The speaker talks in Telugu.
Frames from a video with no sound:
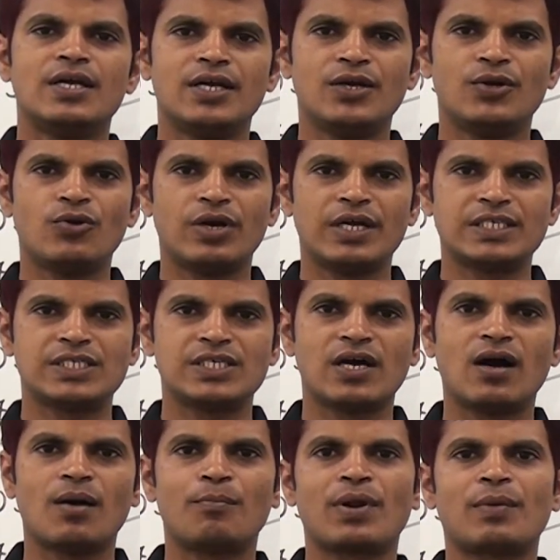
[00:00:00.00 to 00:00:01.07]
ఇండోనేషియా
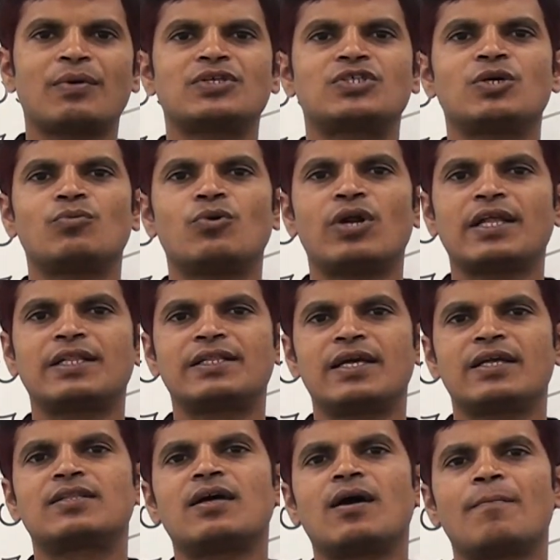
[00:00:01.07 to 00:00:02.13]
ప్రపంచంలోనే
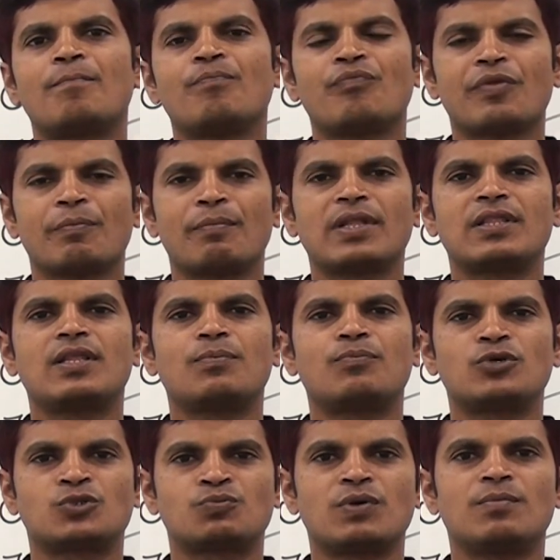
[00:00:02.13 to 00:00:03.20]
అత్యంత పెద్ద
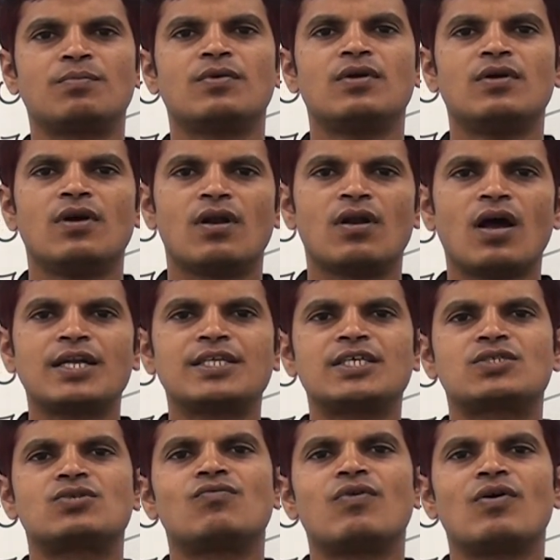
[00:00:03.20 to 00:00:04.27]
పుష్పం
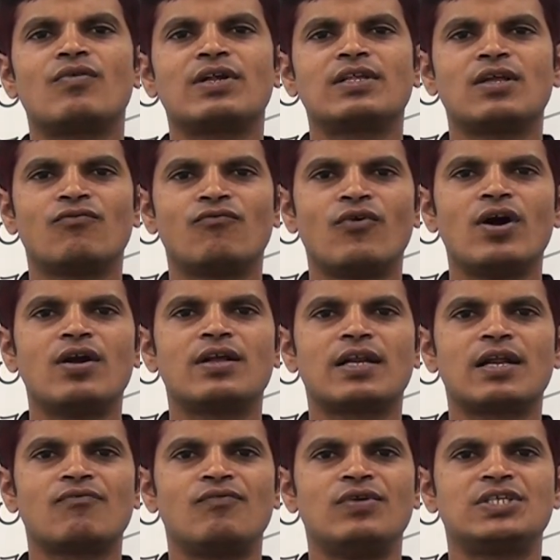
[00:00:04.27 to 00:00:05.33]
లార్జెస్ట్ ఫ్లవర్ ఇన్ ద వరల్డ్
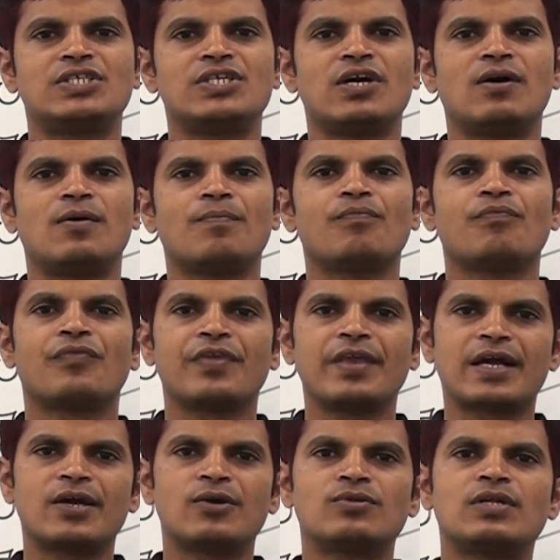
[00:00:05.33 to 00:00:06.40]
రఫ్లిషియా
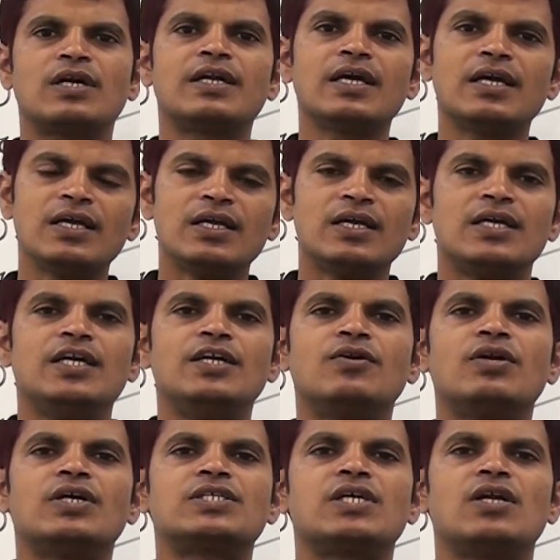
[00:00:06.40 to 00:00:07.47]
ఎక్కడుందంటే
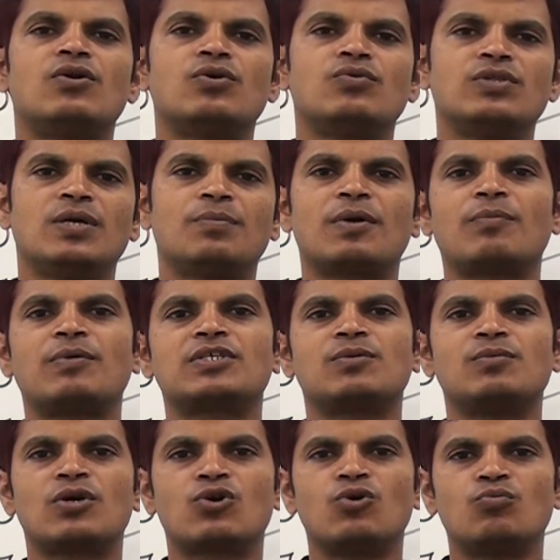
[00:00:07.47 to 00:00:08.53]
ఇండోనేషియాలోనే ఉంది
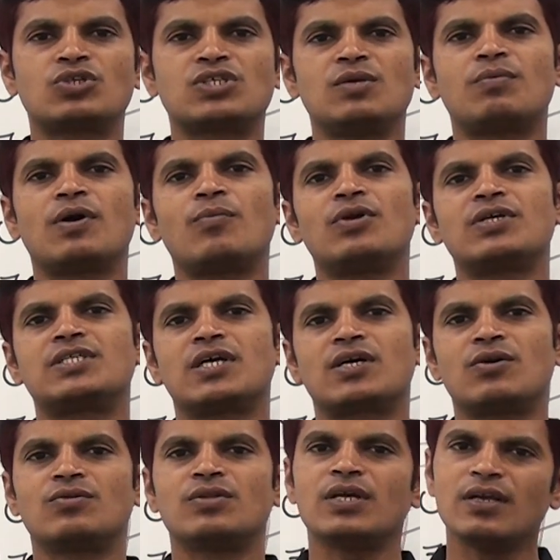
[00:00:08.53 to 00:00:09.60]
ప్రపంచంలో ఎక్కువ ముస్లిం పాపులేషన్
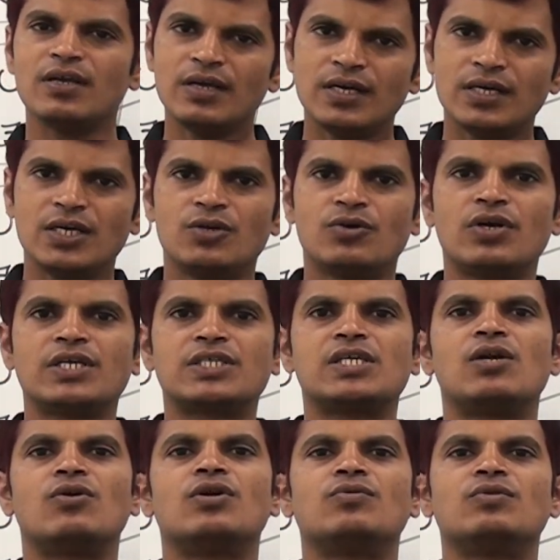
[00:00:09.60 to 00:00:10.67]
ఎక్కడుంది
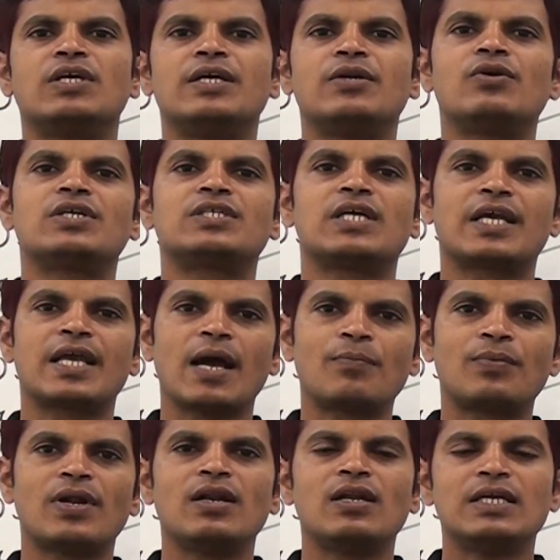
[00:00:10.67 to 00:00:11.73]
ఇండోనేషియాలోనే ఉంది ఇండోనేషియా
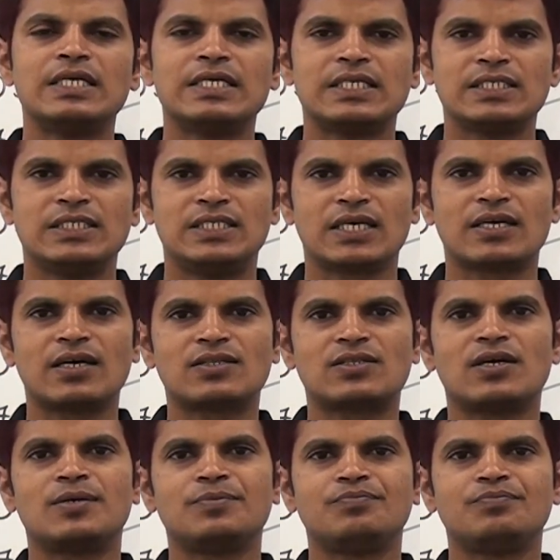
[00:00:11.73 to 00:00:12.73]
క్యాపిటల్ జకర్తా